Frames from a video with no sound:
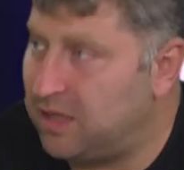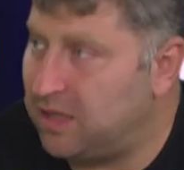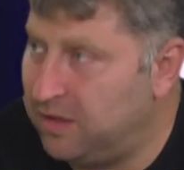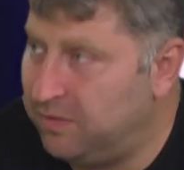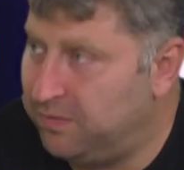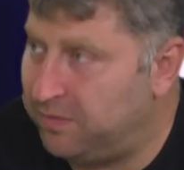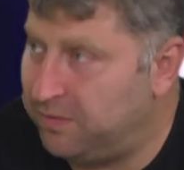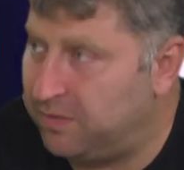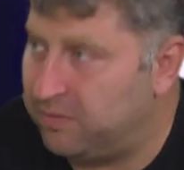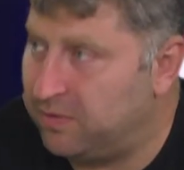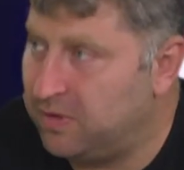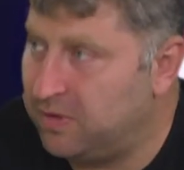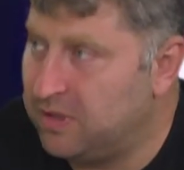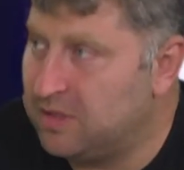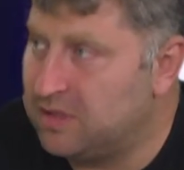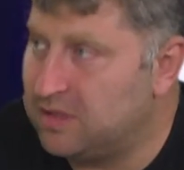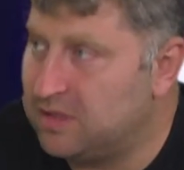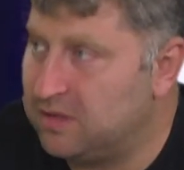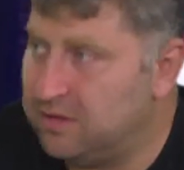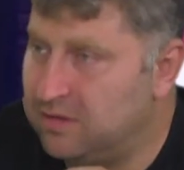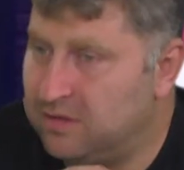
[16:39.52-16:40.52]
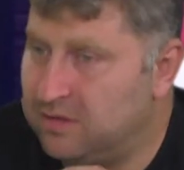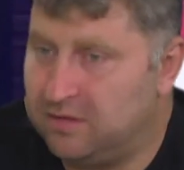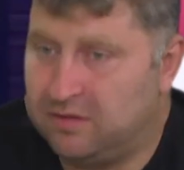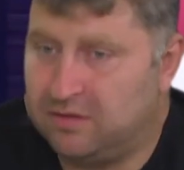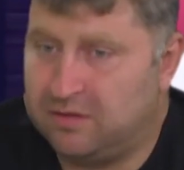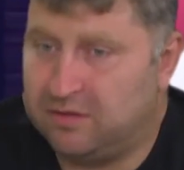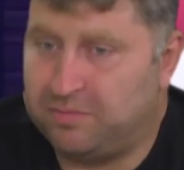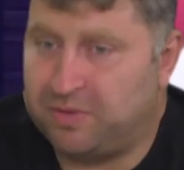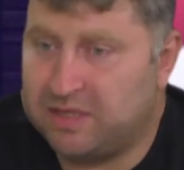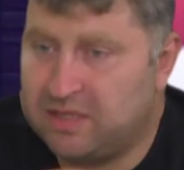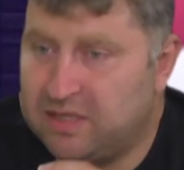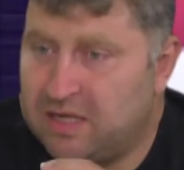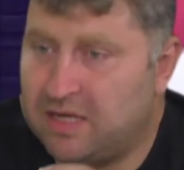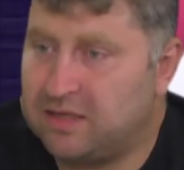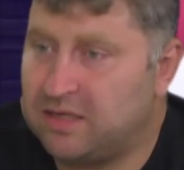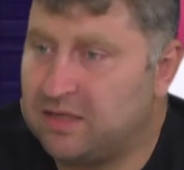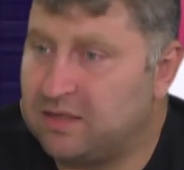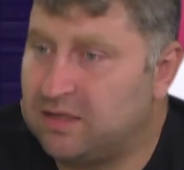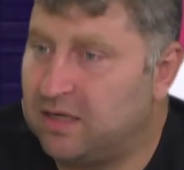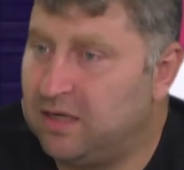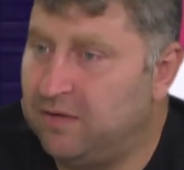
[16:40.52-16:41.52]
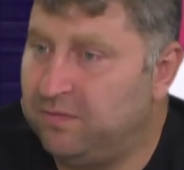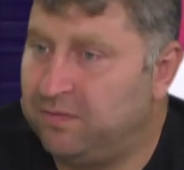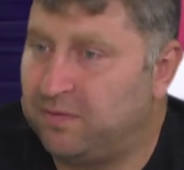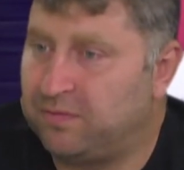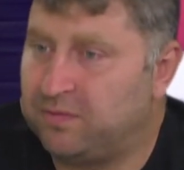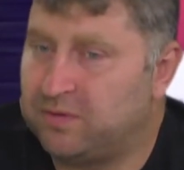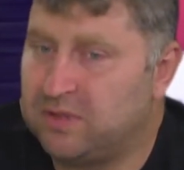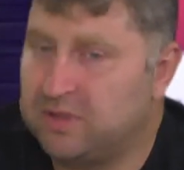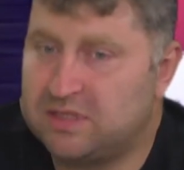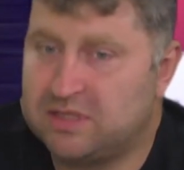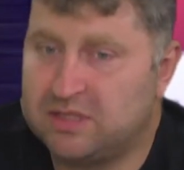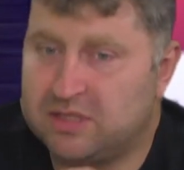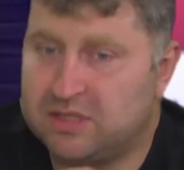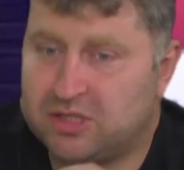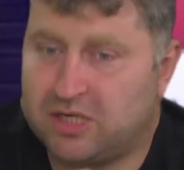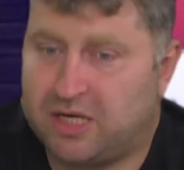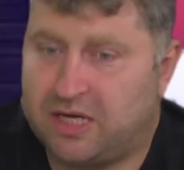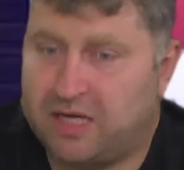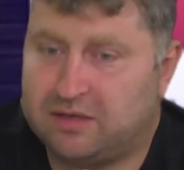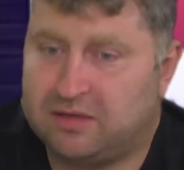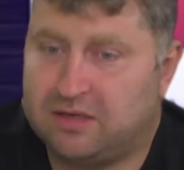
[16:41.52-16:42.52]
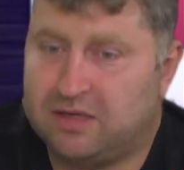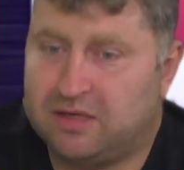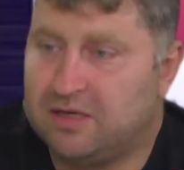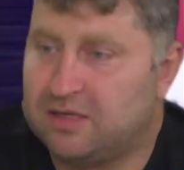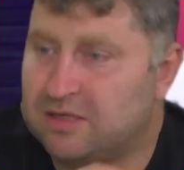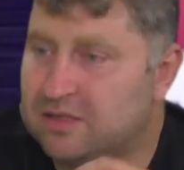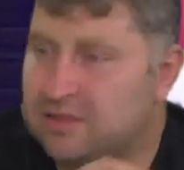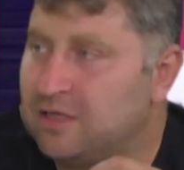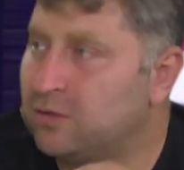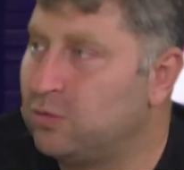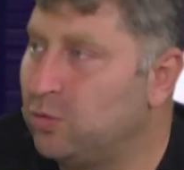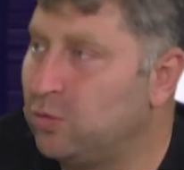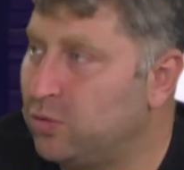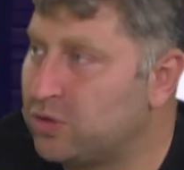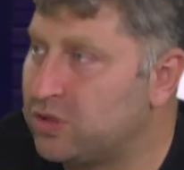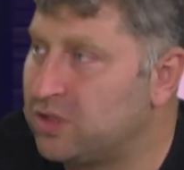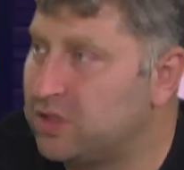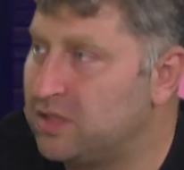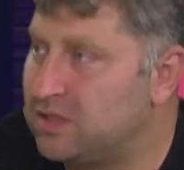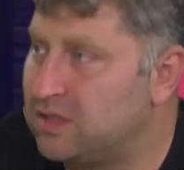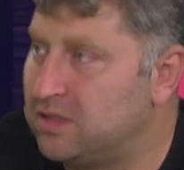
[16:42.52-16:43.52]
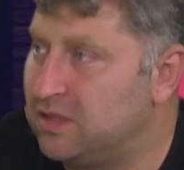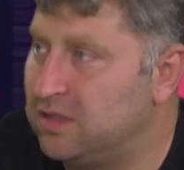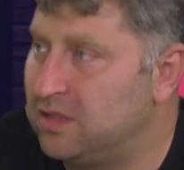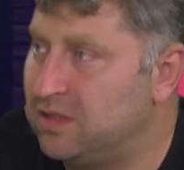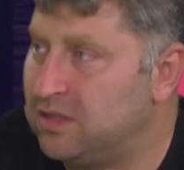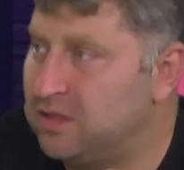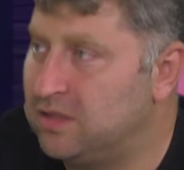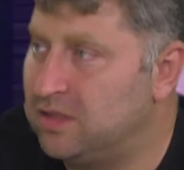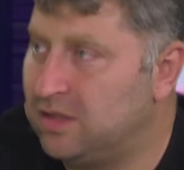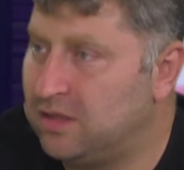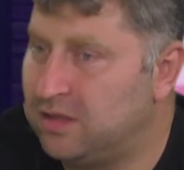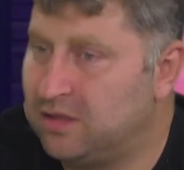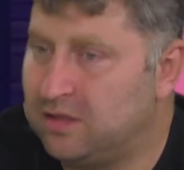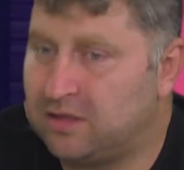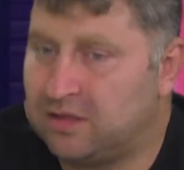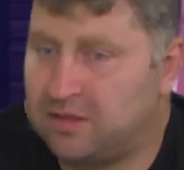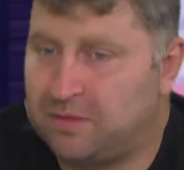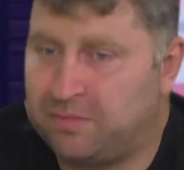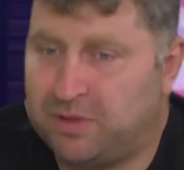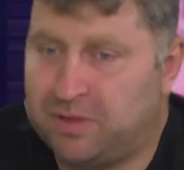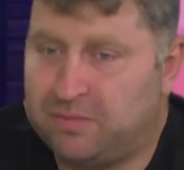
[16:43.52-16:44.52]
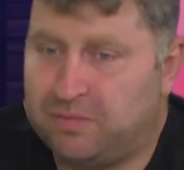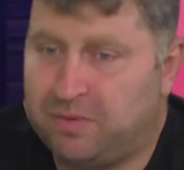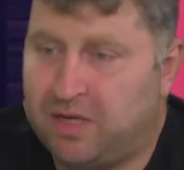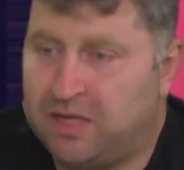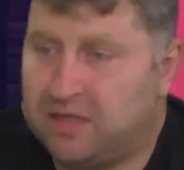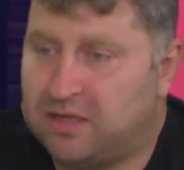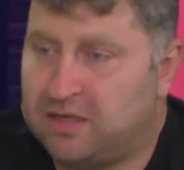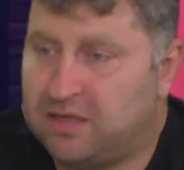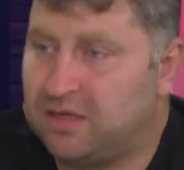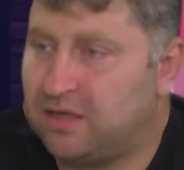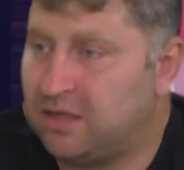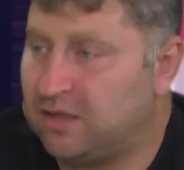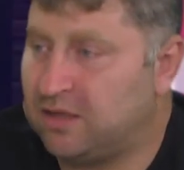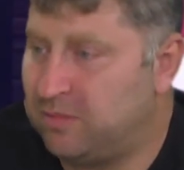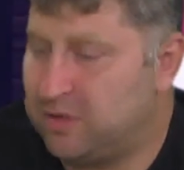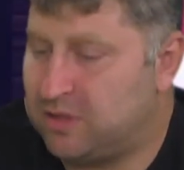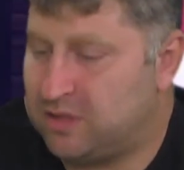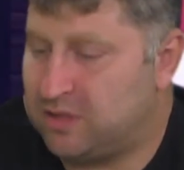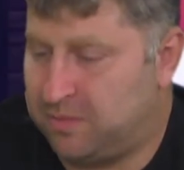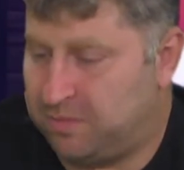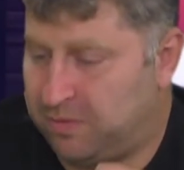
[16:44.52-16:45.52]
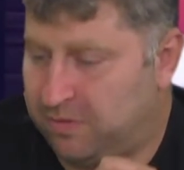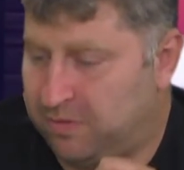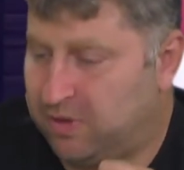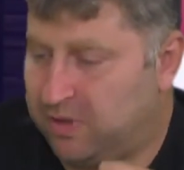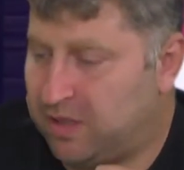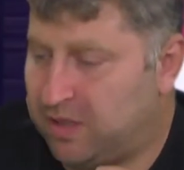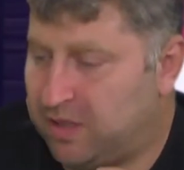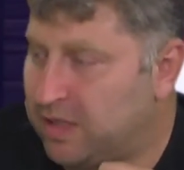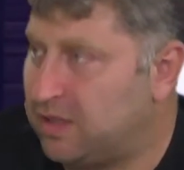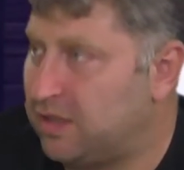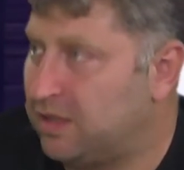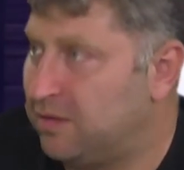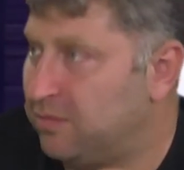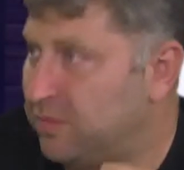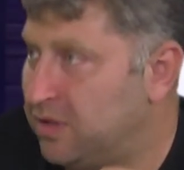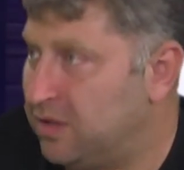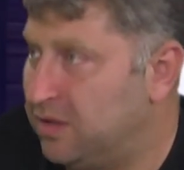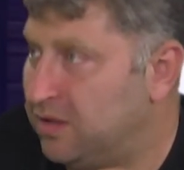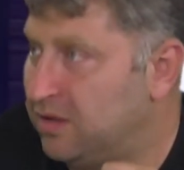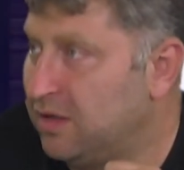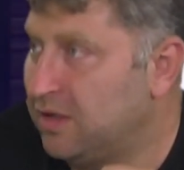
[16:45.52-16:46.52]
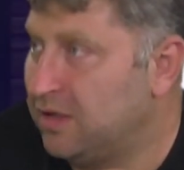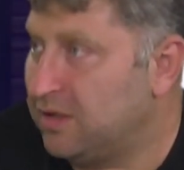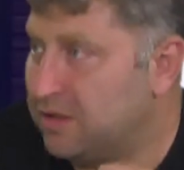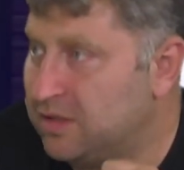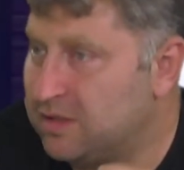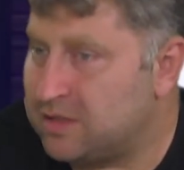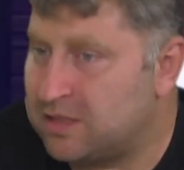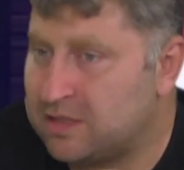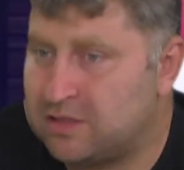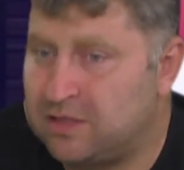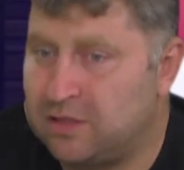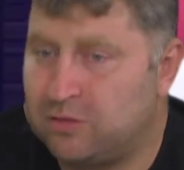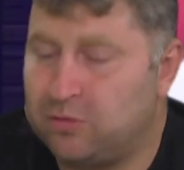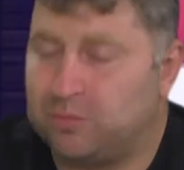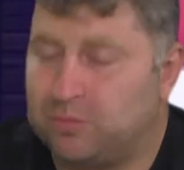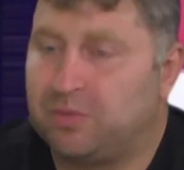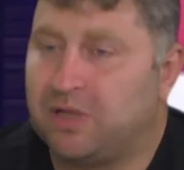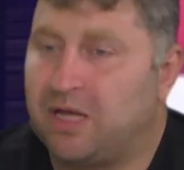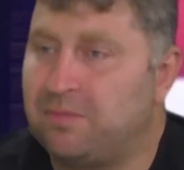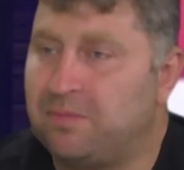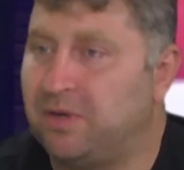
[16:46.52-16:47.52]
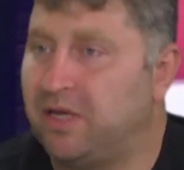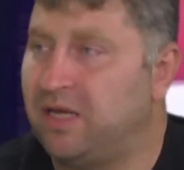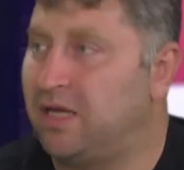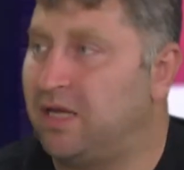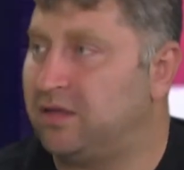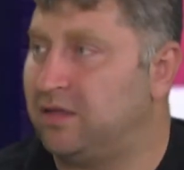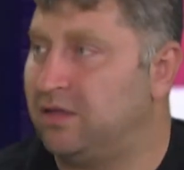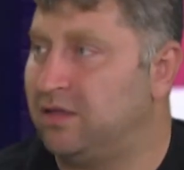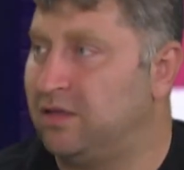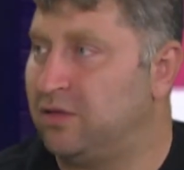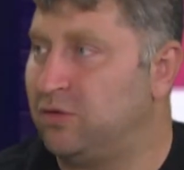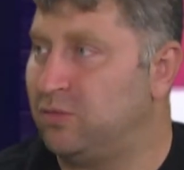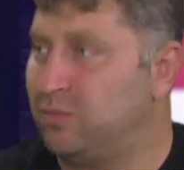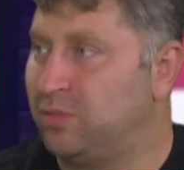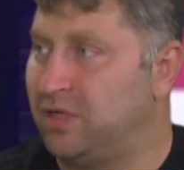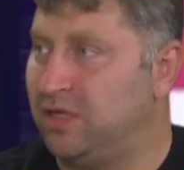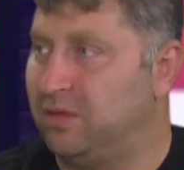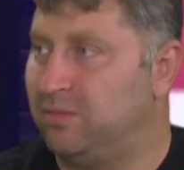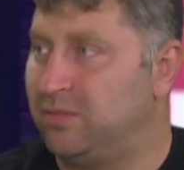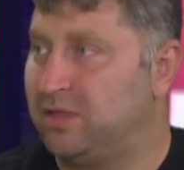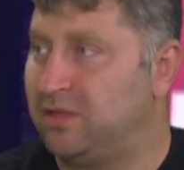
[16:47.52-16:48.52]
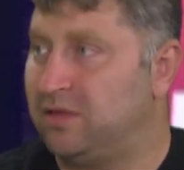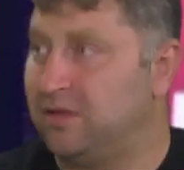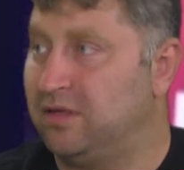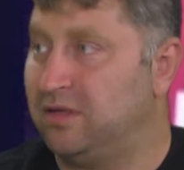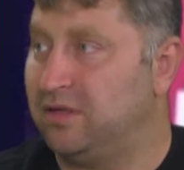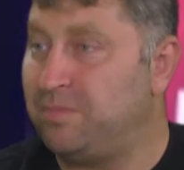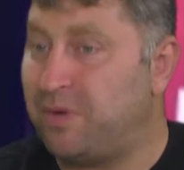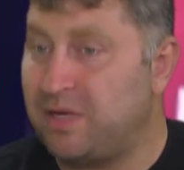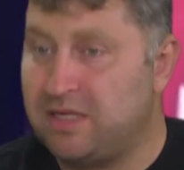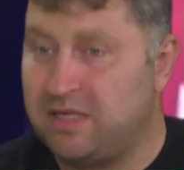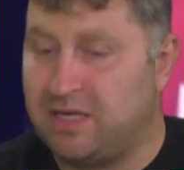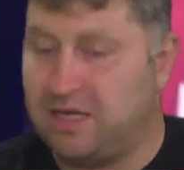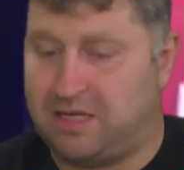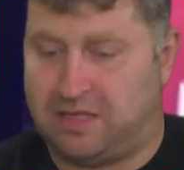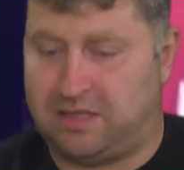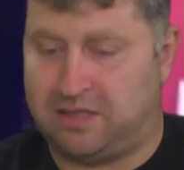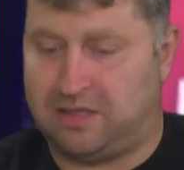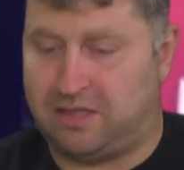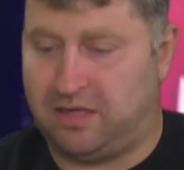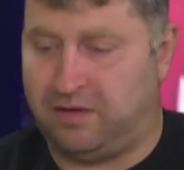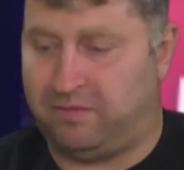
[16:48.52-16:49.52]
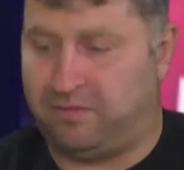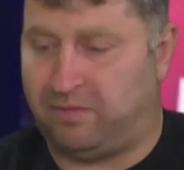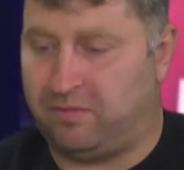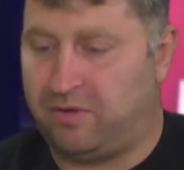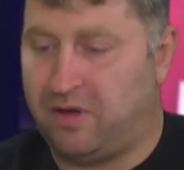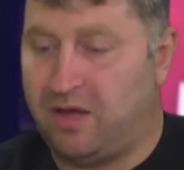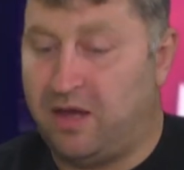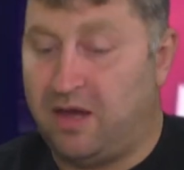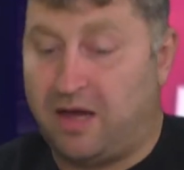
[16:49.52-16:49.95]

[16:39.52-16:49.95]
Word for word: тарифов, э, поднятие тарифов не снижает задолженности и не делает это предприятие экономически привлекательным и не создает благоприятный на нем климат. Не поднятие тарифов,